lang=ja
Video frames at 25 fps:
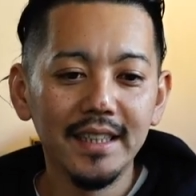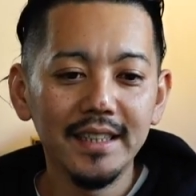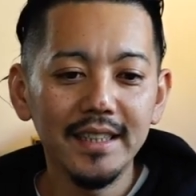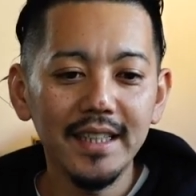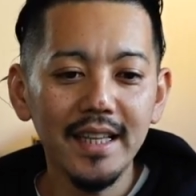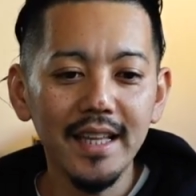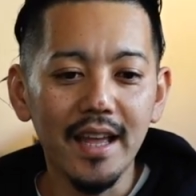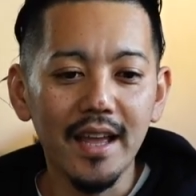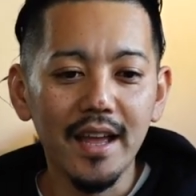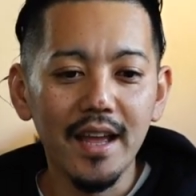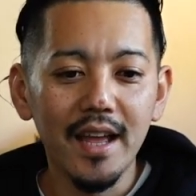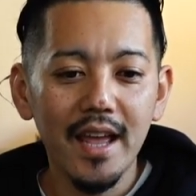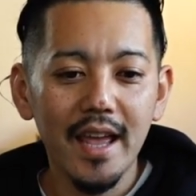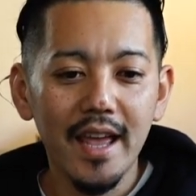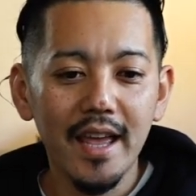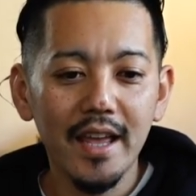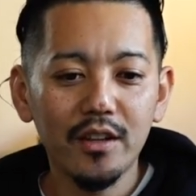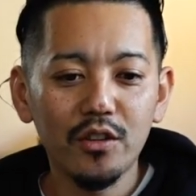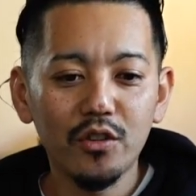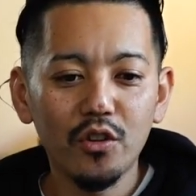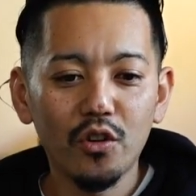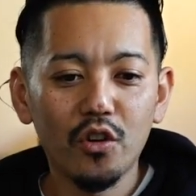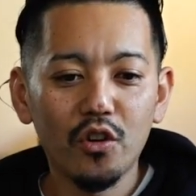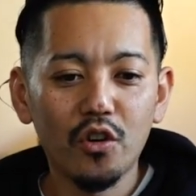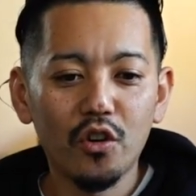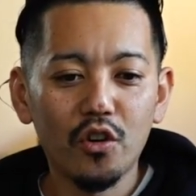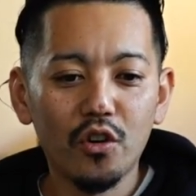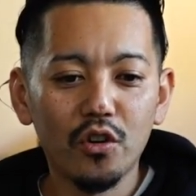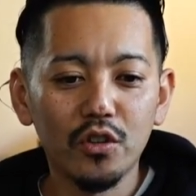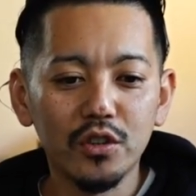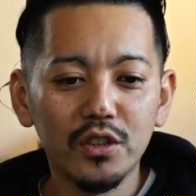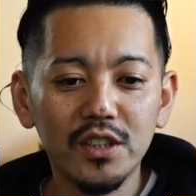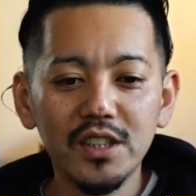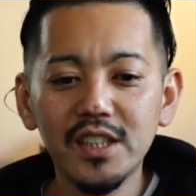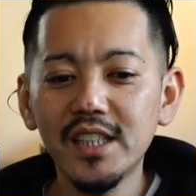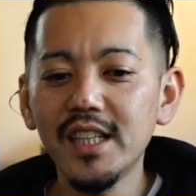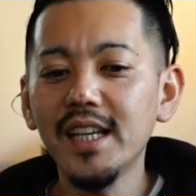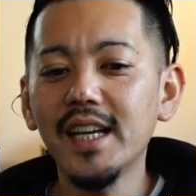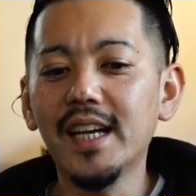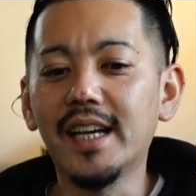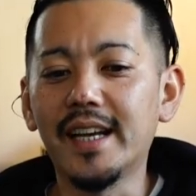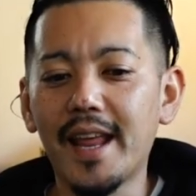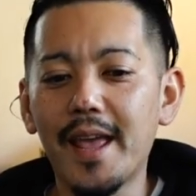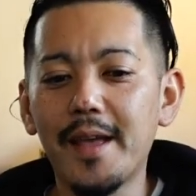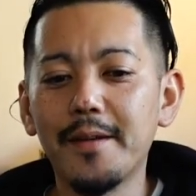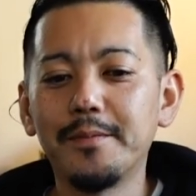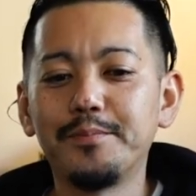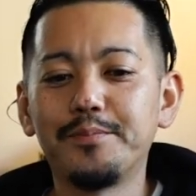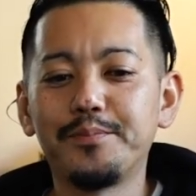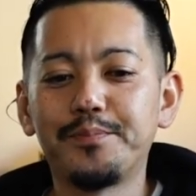で、えっ、ー、と、次が
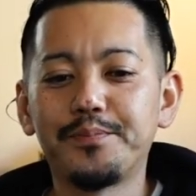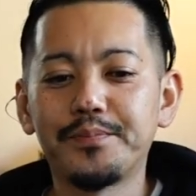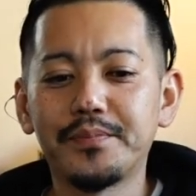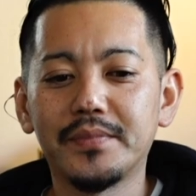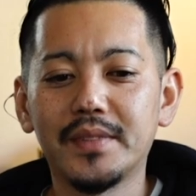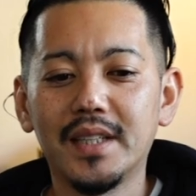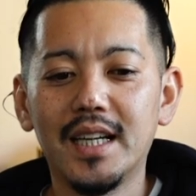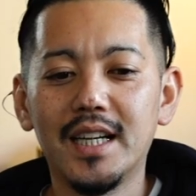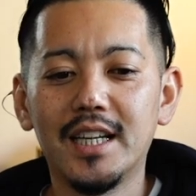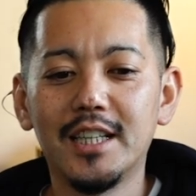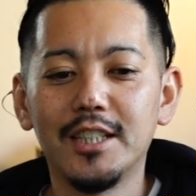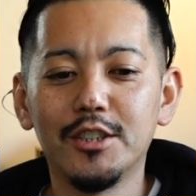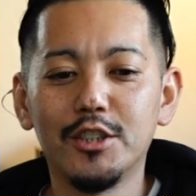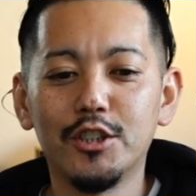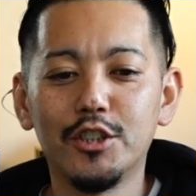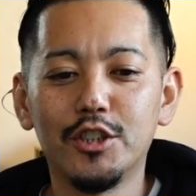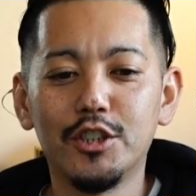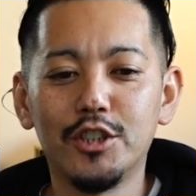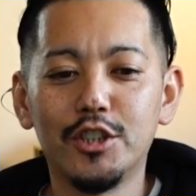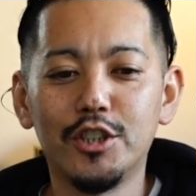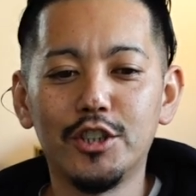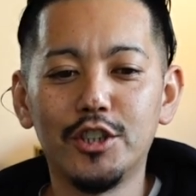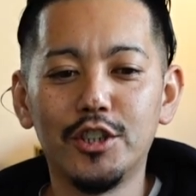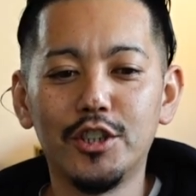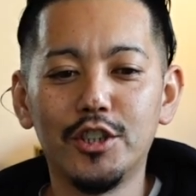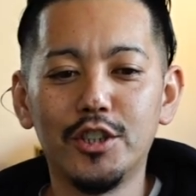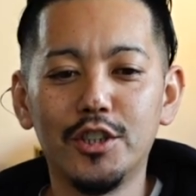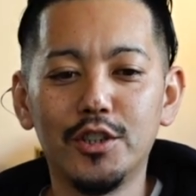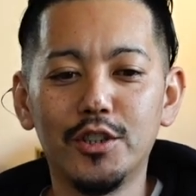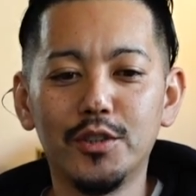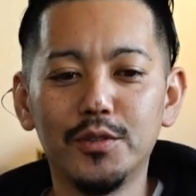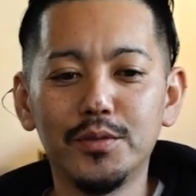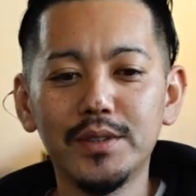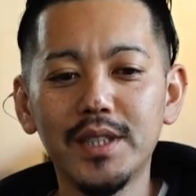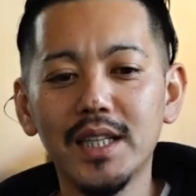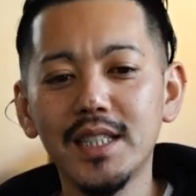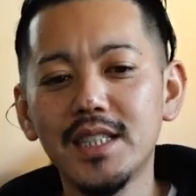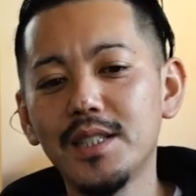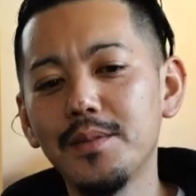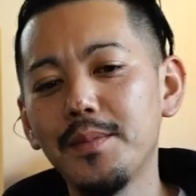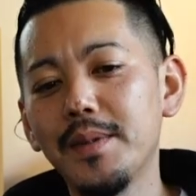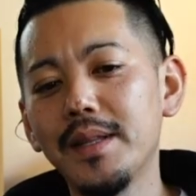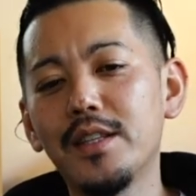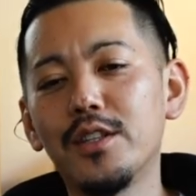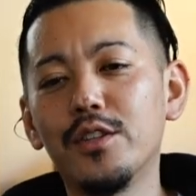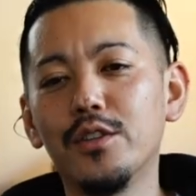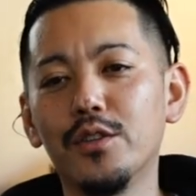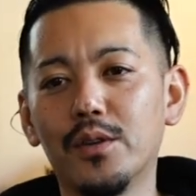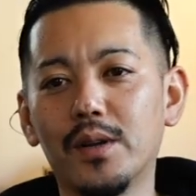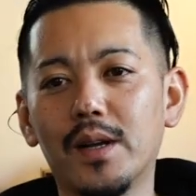ね、あのー、2つ
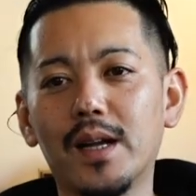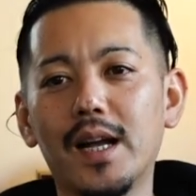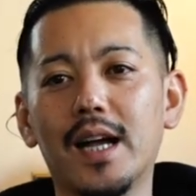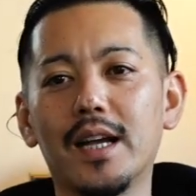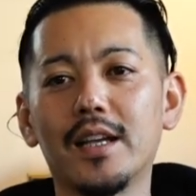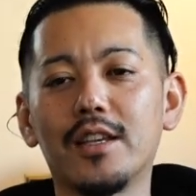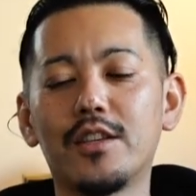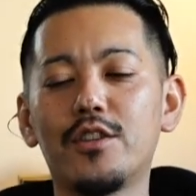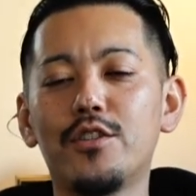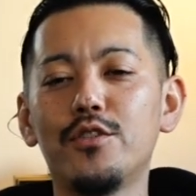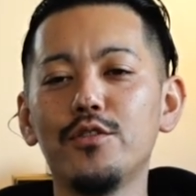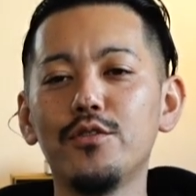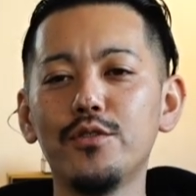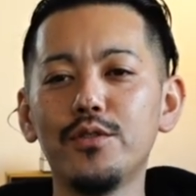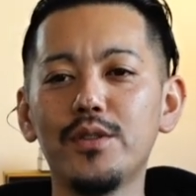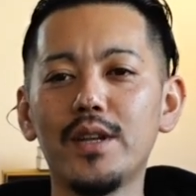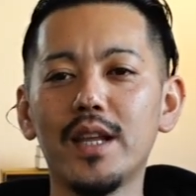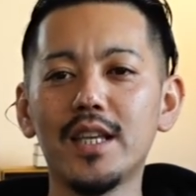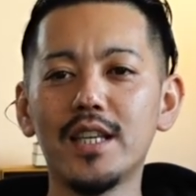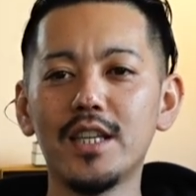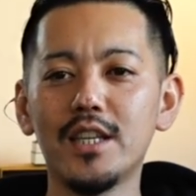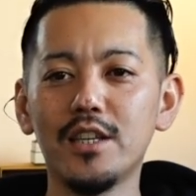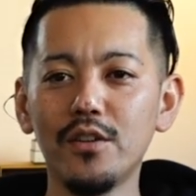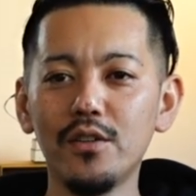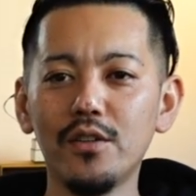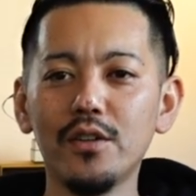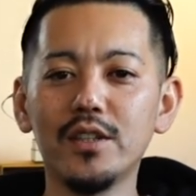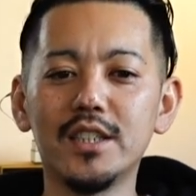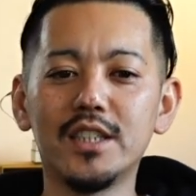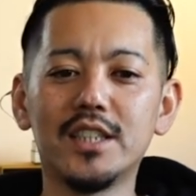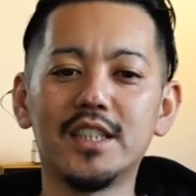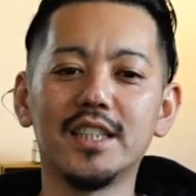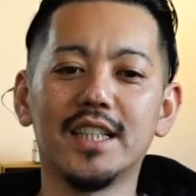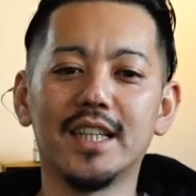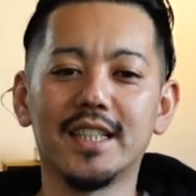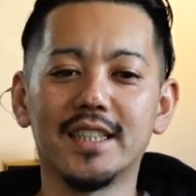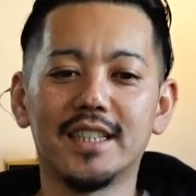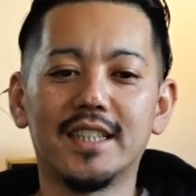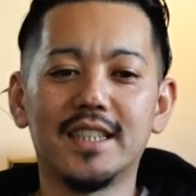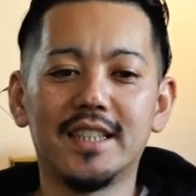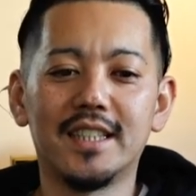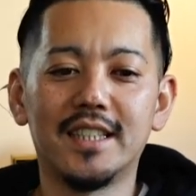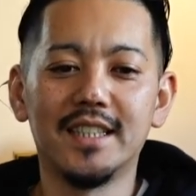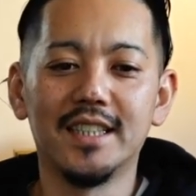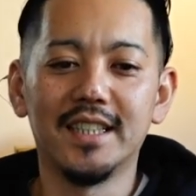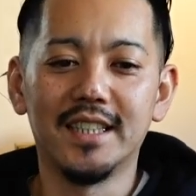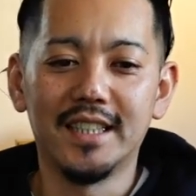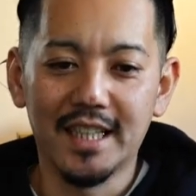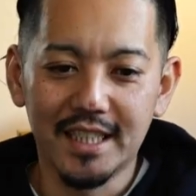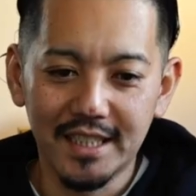目っていうのが、旧暦の1
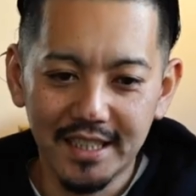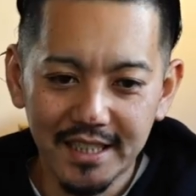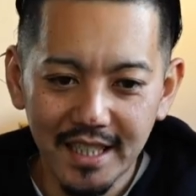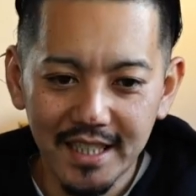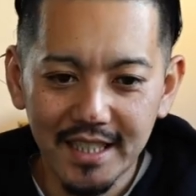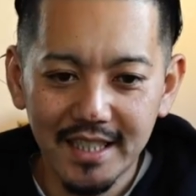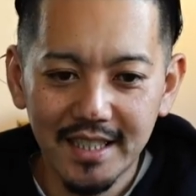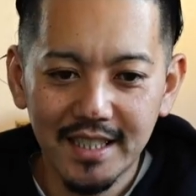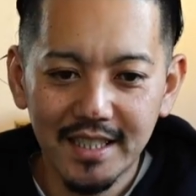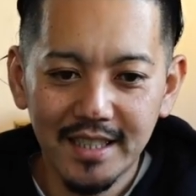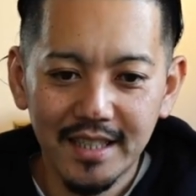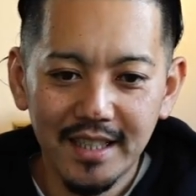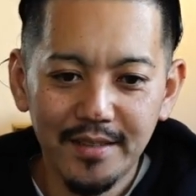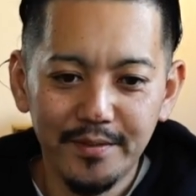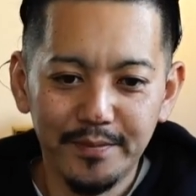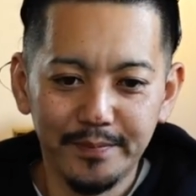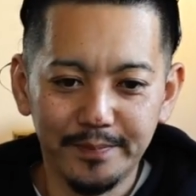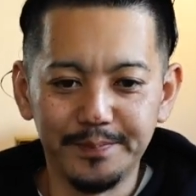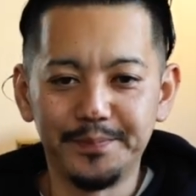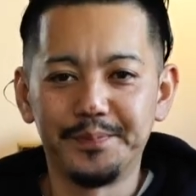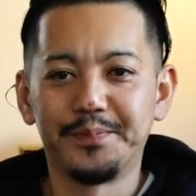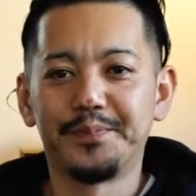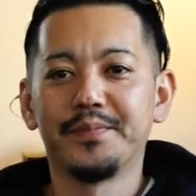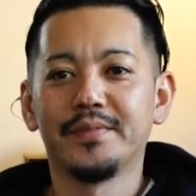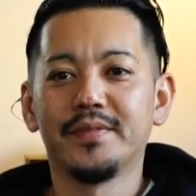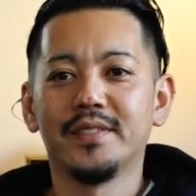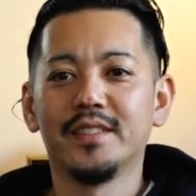月1日です。うん。